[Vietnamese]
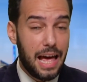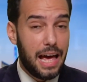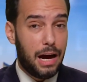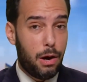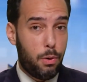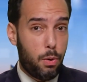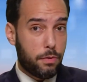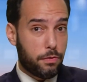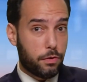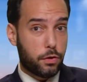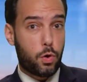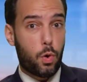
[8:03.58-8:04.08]
Tuy
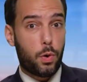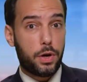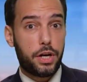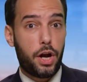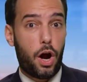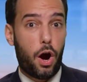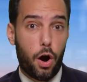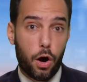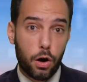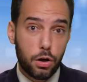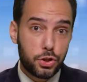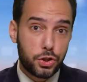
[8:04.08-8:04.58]
nhiên, theo
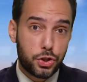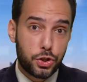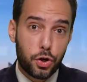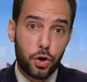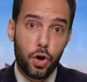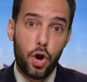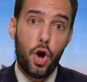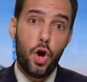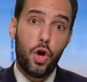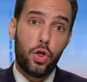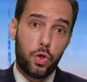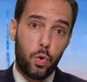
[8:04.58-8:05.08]
Archer,
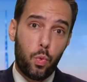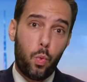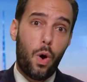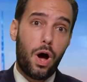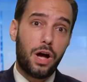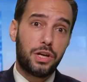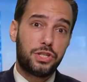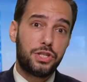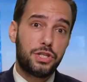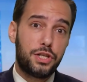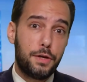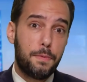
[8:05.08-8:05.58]
báo
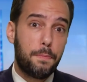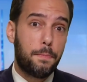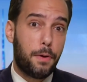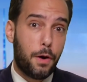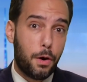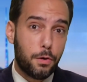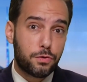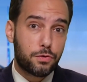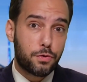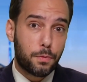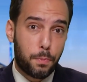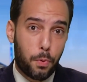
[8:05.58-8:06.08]
cáo của
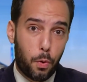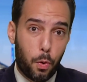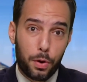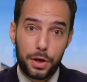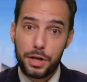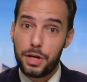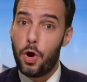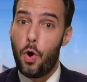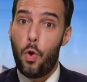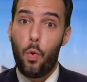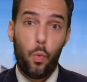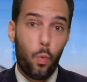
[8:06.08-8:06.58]
Washington
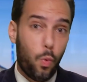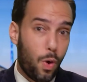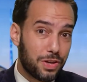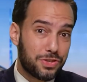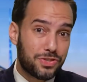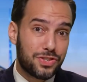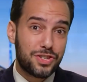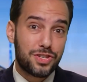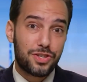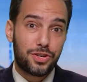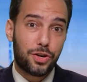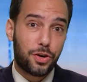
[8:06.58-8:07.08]
Post là
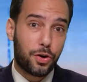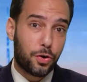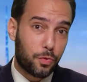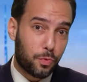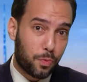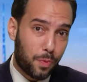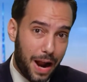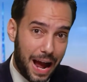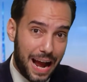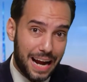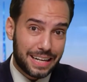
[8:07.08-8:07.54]
không đúng.